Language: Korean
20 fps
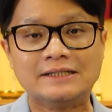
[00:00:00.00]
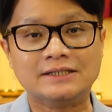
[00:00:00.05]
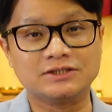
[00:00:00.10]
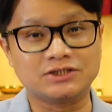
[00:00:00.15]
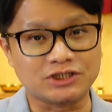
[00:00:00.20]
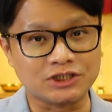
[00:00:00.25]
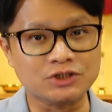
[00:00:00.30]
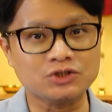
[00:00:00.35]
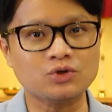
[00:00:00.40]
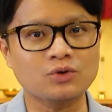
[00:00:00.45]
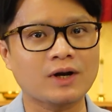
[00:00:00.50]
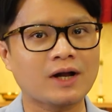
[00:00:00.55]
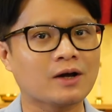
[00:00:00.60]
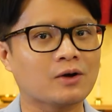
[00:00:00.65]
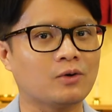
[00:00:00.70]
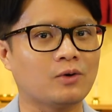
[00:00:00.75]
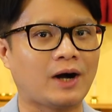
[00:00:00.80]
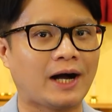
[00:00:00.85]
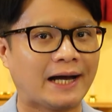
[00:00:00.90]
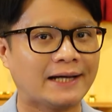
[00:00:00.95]

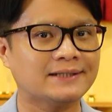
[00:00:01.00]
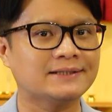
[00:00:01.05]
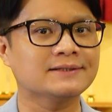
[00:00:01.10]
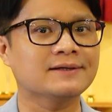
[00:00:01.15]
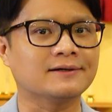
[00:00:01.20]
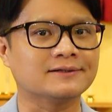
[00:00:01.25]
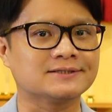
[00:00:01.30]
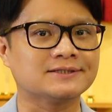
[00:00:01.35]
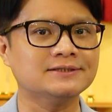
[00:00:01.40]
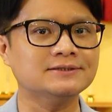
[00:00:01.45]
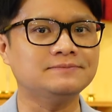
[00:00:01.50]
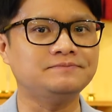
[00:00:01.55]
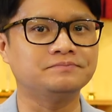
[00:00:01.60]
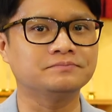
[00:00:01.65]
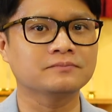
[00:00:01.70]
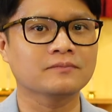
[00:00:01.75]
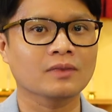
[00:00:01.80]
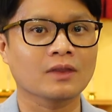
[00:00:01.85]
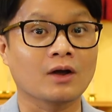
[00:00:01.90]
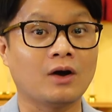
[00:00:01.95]
징조라고 하는 것은
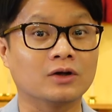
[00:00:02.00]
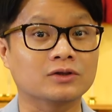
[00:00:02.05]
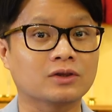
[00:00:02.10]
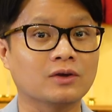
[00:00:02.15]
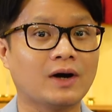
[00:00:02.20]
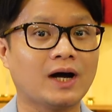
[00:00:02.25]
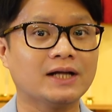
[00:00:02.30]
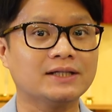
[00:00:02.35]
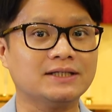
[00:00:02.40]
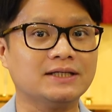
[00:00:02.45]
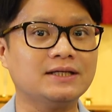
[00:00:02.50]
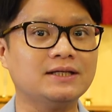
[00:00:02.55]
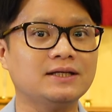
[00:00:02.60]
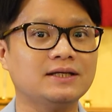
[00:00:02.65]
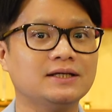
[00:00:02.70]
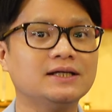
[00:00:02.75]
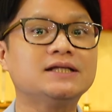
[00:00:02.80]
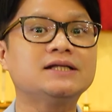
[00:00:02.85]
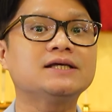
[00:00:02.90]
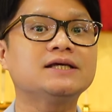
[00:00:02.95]
어떠한 일이
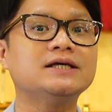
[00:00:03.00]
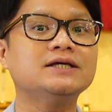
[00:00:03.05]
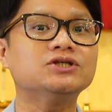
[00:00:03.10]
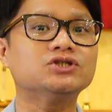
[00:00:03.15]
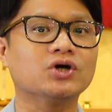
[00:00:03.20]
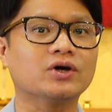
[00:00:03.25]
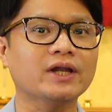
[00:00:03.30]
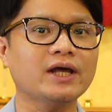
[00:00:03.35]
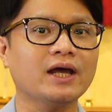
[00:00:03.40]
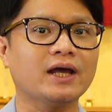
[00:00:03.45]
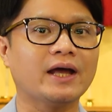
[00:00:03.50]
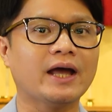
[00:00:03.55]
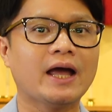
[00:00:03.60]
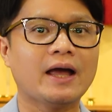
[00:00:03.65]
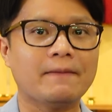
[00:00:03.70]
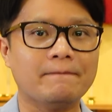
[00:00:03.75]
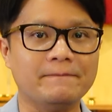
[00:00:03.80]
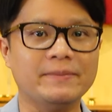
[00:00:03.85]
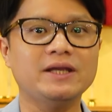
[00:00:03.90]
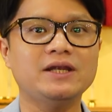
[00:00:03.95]
있기
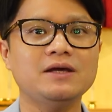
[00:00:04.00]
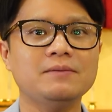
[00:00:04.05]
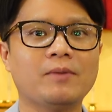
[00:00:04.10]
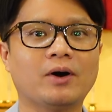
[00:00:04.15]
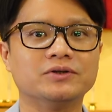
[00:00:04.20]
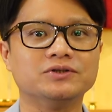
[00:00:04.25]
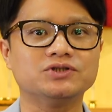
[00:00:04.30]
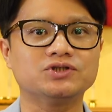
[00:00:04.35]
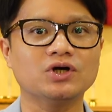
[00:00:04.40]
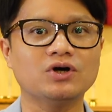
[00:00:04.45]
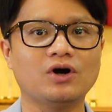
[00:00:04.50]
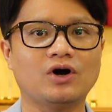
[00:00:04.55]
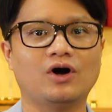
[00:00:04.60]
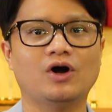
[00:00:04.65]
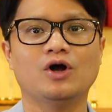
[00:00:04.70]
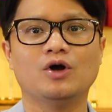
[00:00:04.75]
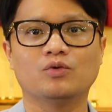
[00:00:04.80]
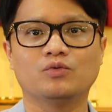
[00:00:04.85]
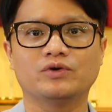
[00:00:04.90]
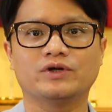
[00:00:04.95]
전에 미리 먼저
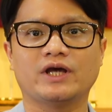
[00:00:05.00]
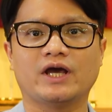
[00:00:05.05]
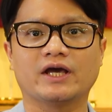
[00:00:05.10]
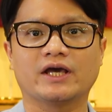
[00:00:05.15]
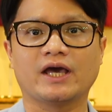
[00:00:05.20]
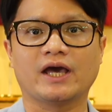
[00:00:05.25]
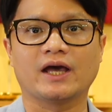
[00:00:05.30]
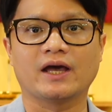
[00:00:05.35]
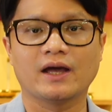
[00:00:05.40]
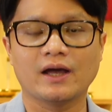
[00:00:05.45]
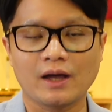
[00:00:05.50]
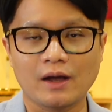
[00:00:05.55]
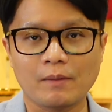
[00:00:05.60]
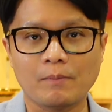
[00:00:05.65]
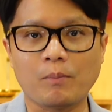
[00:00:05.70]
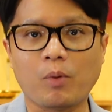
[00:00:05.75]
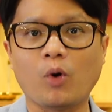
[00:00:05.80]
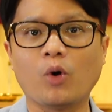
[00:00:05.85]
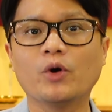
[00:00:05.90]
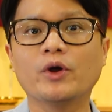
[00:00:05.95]
우리에게
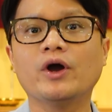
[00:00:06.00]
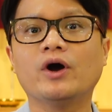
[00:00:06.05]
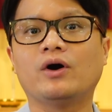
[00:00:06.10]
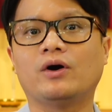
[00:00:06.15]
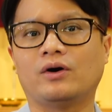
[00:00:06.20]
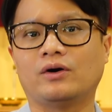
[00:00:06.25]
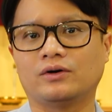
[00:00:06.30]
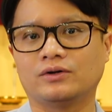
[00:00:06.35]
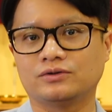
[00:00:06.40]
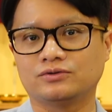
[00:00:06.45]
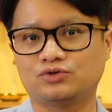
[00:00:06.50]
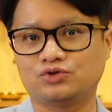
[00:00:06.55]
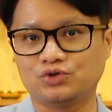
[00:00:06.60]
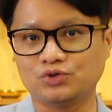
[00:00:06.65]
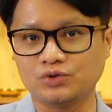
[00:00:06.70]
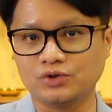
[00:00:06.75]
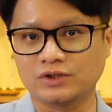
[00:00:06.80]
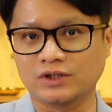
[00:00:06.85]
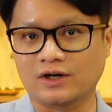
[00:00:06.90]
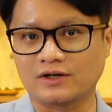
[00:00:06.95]

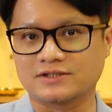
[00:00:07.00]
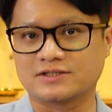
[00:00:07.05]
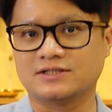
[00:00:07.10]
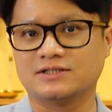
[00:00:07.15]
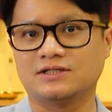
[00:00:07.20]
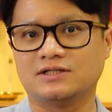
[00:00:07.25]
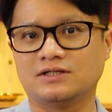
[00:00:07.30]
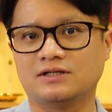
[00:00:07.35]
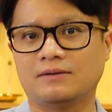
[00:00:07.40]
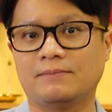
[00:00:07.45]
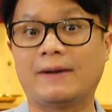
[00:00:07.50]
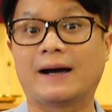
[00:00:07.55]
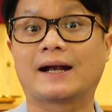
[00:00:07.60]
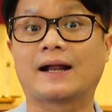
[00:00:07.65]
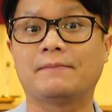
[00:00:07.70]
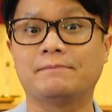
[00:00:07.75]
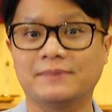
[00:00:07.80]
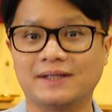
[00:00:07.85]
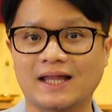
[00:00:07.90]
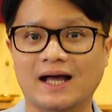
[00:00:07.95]
보여주는 것을
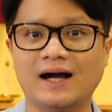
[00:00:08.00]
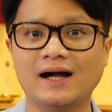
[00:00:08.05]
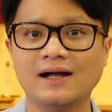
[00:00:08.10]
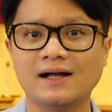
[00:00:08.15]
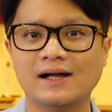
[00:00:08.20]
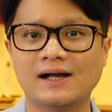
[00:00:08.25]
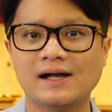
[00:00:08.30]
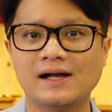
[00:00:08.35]
말합니다.